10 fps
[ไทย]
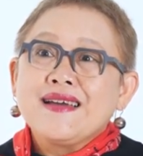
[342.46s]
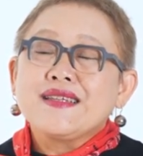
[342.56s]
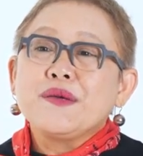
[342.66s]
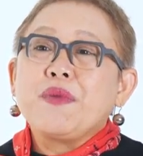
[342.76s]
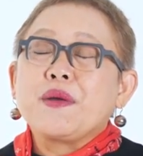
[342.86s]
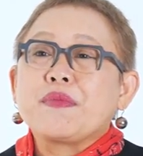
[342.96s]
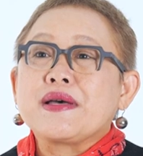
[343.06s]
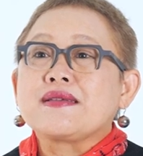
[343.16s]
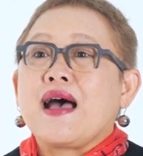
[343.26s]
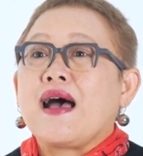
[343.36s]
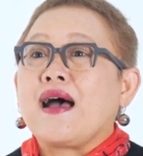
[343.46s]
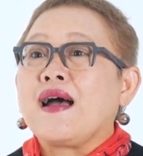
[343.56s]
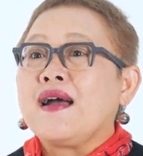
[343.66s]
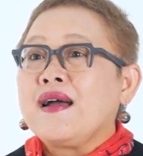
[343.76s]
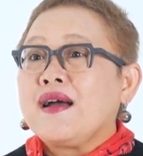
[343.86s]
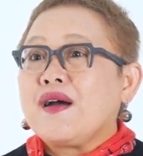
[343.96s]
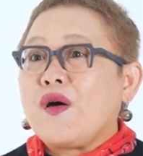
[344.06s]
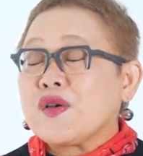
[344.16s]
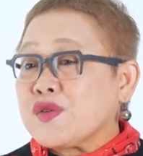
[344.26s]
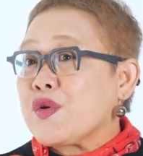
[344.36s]
ที่เป็นภาษา
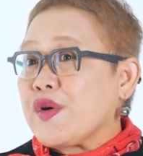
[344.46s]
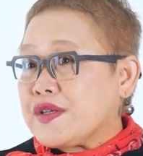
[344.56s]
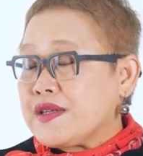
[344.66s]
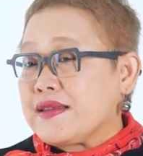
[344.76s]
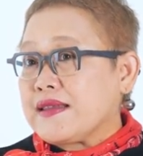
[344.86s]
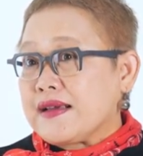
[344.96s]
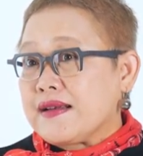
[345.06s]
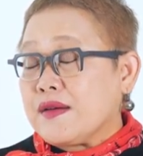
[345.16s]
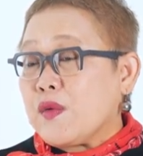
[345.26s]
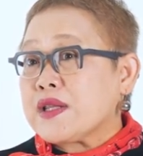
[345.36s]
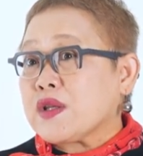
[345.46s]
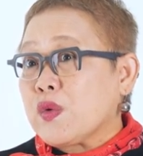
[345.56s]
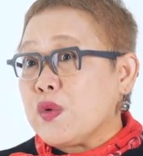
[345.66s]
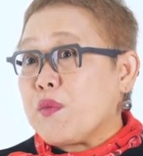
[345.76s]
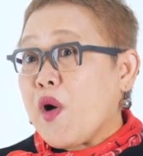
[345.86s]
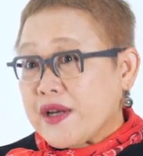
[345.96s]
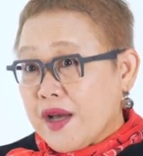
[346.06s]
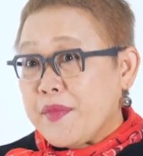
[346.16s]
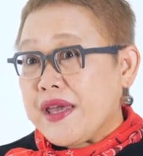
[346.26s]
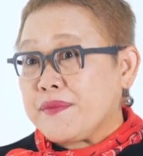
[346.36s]
ออสโตรเอเชียติกหรือว่าตระกูลมอญ
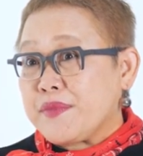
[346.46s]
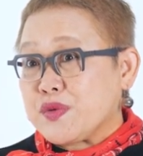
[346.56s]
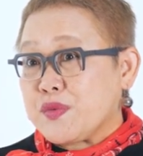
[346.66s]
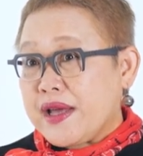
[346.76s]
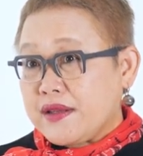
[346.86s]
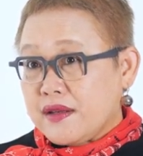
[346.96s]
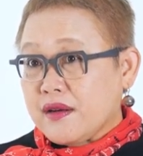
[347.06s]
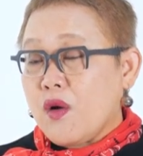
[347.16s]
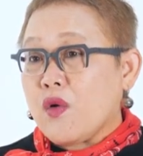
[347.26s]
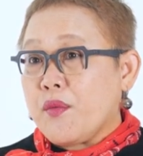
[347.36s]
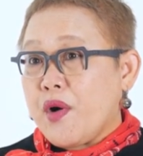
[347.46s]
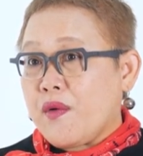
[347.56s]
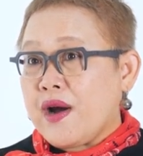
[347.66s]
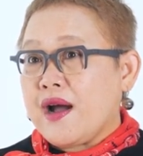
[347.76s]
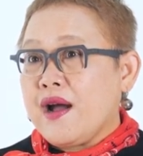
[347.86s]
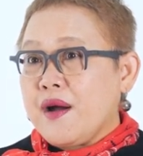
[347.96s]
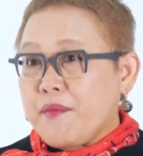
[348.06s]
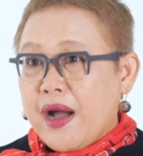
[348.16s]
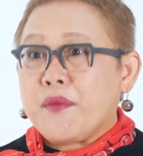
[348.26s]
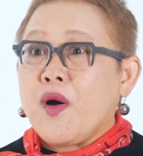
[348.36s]
เขมรปัจจุบันเขาก็บอกว่า
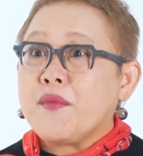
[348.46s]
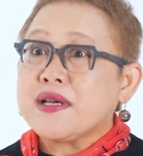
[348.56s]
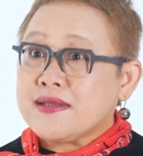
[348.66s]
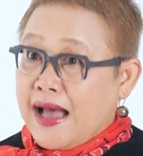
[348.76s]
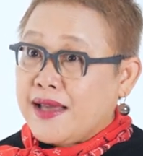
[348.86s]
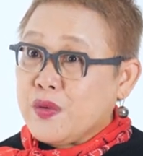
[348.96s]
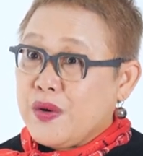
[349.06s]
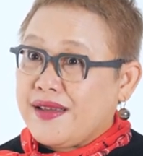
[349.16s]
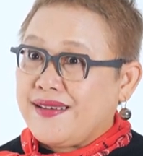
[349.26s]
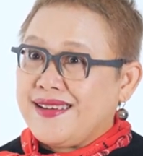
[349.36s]
มาพร้อมภาษาด้วย